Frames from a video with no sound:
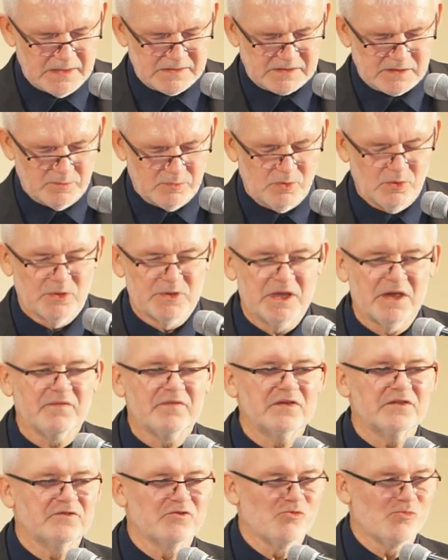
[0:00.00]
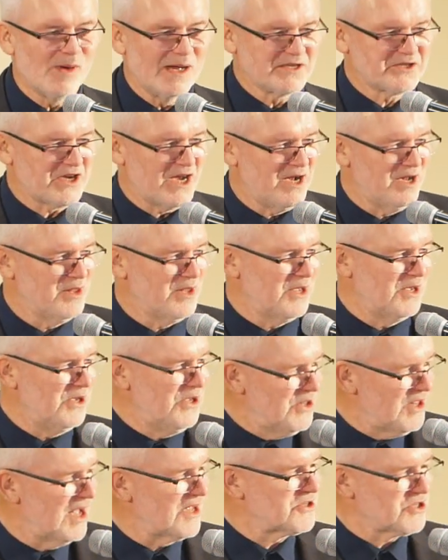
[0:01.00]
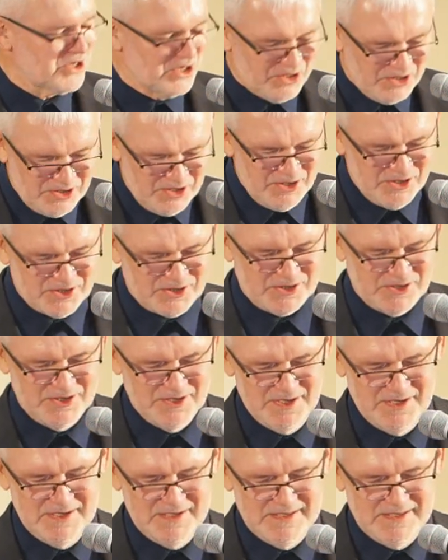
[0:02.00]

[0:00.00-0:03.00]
co było niewytłumaczalne inaczej niż